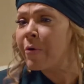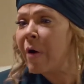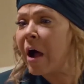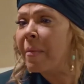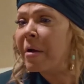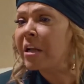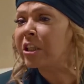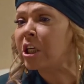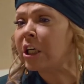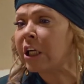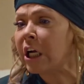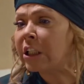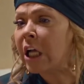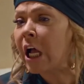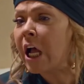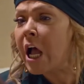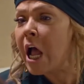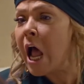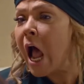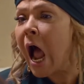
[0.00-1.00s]
لو عملتي كده
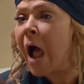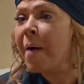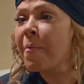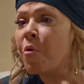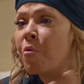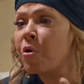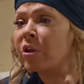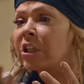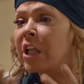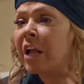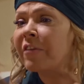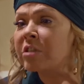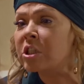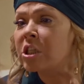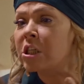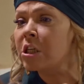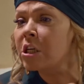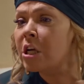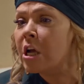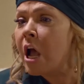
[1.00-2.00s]
هموت
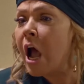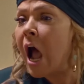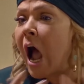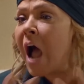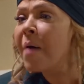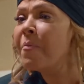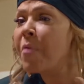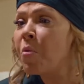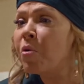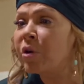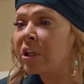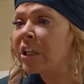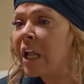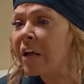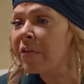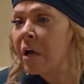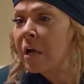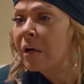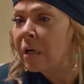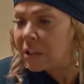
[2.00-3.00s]
نفسي هموت
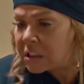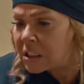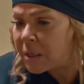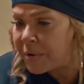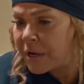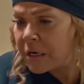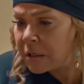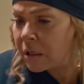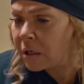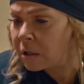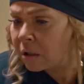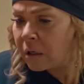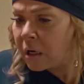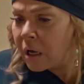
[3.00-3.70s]
نفسي سيبيني